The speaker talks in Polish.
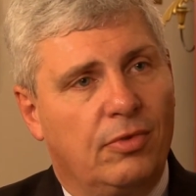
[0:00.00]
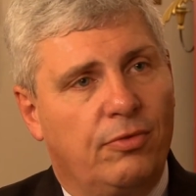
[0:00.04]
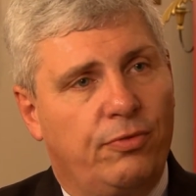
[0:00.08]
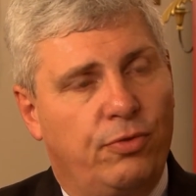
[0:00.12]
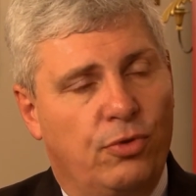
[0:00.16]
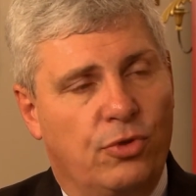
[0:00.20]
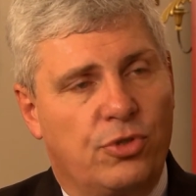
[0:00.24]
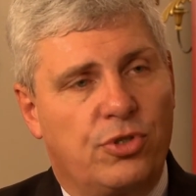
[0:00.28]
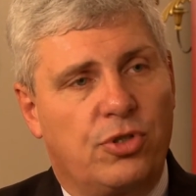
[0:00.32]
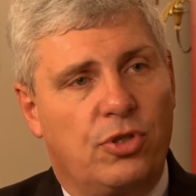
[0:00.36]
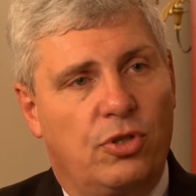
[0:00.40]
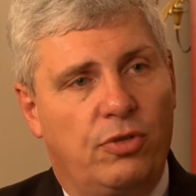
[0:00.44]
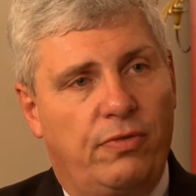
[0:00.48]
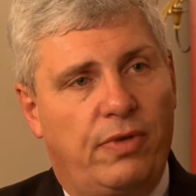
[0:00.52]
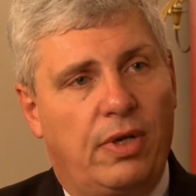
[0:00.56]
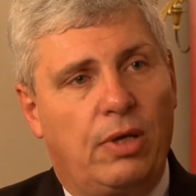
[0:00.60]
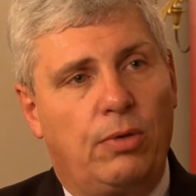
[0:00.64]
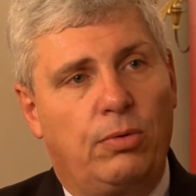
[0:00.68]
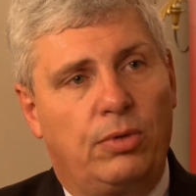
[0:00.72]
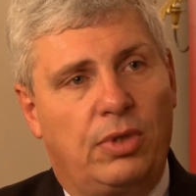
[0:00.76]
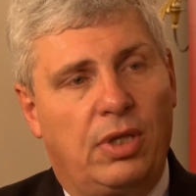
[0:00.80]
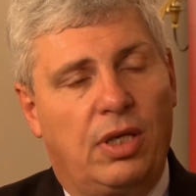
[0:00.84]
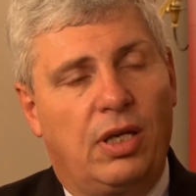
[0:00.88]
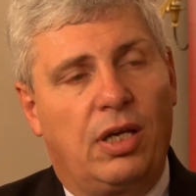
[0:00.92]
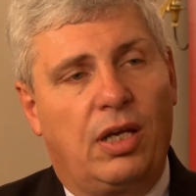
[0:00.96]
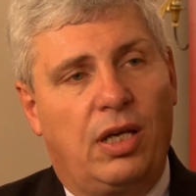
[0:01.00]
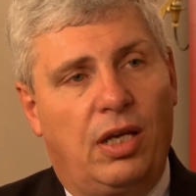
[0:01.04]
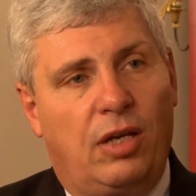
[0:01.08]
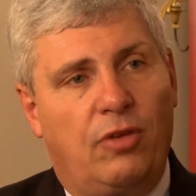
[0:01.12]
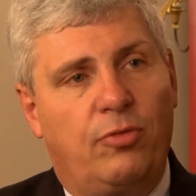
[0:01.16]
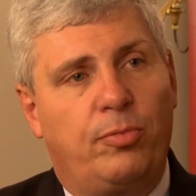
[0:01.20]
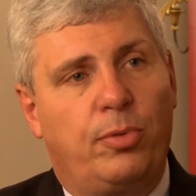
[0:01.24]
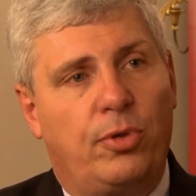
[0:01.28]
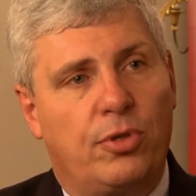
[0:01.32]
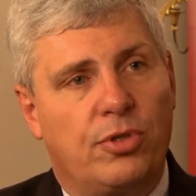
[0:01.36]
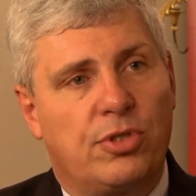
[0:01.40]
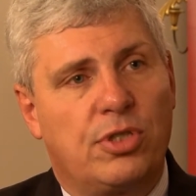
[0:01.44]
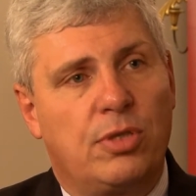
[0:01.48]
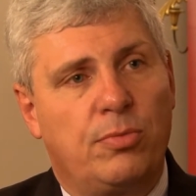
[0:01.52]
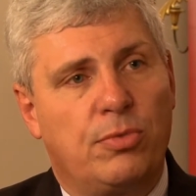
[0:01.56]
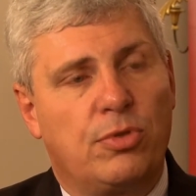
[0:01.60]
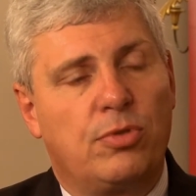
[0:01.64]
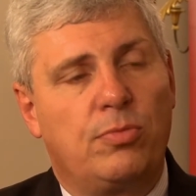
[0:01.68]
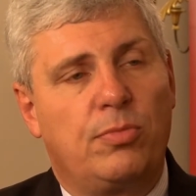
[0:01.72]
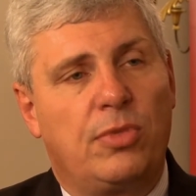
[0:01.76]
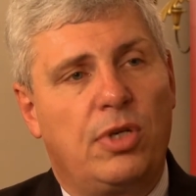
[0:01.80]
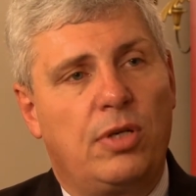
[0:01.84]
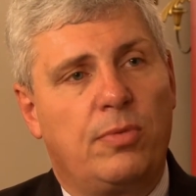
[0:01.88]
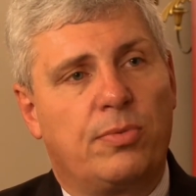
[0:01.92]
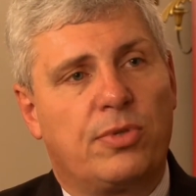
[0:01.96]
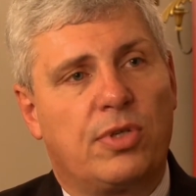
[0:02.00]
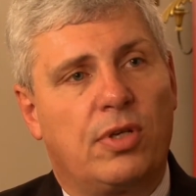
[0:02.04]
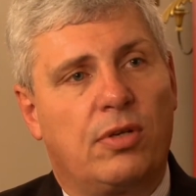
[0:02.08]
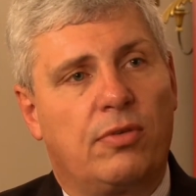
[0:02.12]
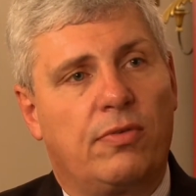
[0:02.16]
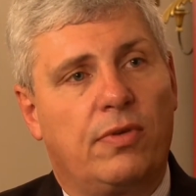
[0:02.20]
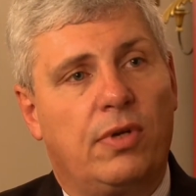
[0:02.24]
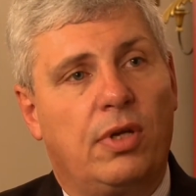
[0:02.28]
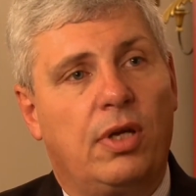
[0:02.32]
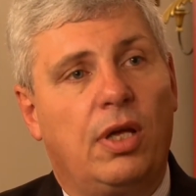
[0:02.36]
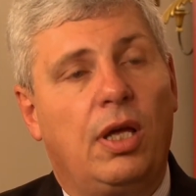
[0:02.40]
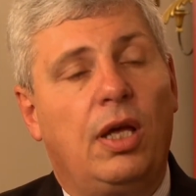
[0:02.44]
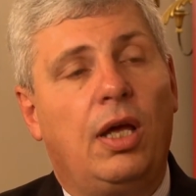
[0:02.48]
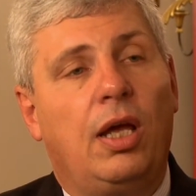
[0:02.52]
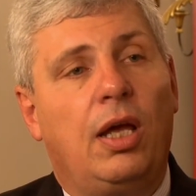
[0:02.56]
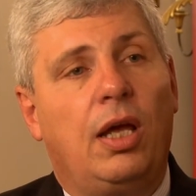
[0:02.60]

funkcjonowają tak jak w Polsce myśmy mieli przerwę,